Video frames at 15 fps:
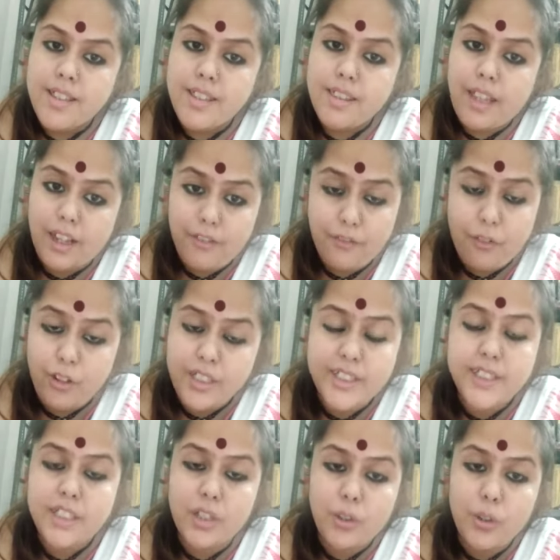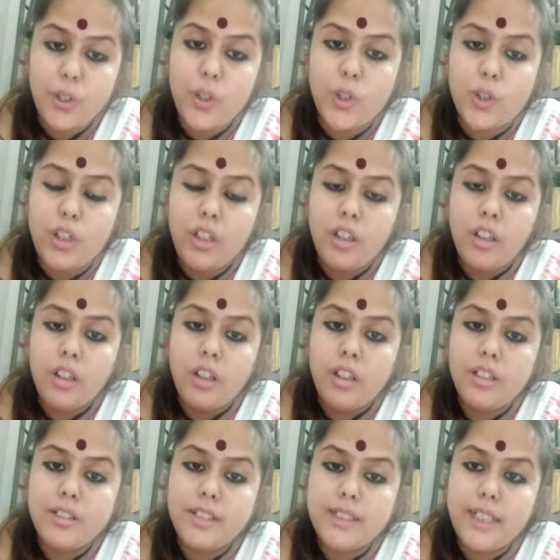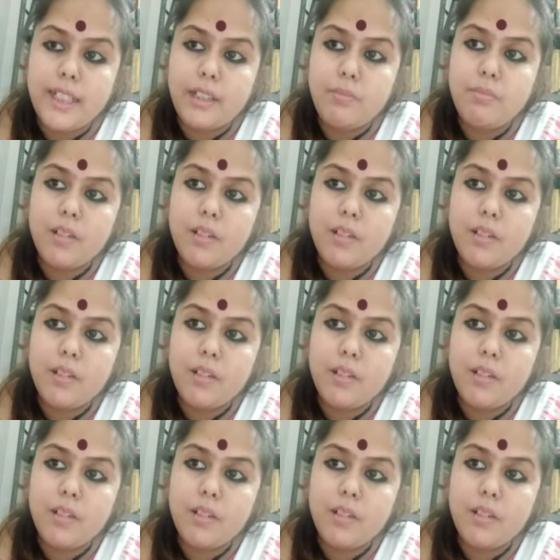তার ফলে যেটা হলো যে